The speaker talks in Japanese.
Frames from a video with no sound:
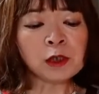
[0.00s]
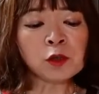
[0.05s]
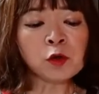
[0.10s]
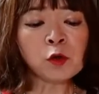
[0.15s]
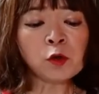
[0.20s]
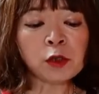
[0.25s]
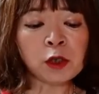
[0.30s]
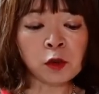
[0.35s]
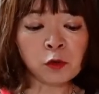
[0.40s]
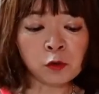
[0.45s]
たつ
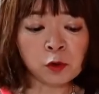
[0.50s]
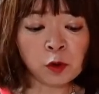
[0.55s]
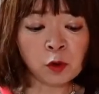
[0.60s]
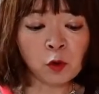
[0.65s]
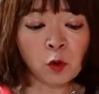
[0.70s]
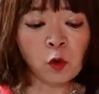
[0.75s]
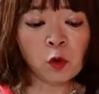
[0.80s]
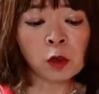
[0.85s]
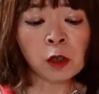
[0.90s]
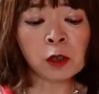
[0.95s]
の作
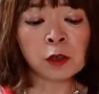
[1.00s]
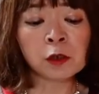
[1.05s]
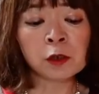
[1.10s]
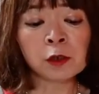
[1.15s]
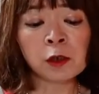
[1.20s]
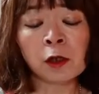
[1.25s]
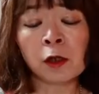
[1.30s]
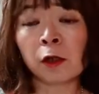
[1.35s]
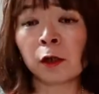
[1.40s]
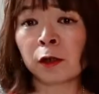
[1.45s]
品をご覧
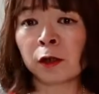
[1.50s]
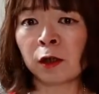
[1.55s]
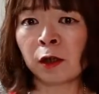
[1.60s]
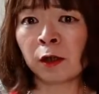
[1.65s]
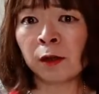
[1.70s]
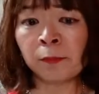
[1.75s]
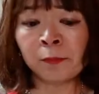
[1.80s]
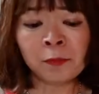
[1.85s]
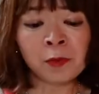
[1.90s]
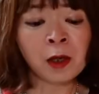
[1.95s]
になられた
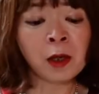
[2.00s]
ら、